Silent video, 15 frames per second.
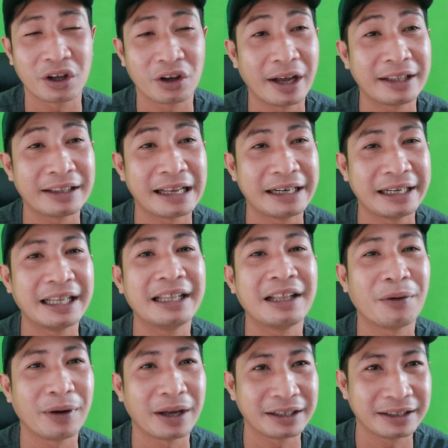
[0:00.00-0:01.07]
coi anh ta đi tới
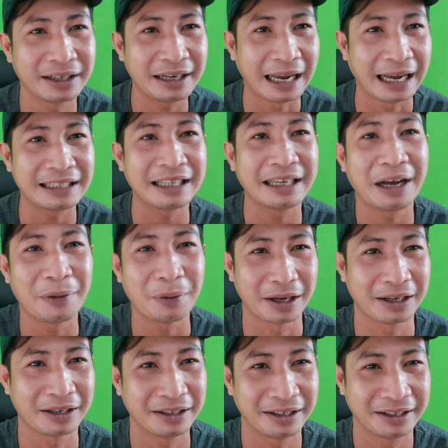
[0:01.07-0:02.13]
đâu lần, đi thẳng tới đâu lần,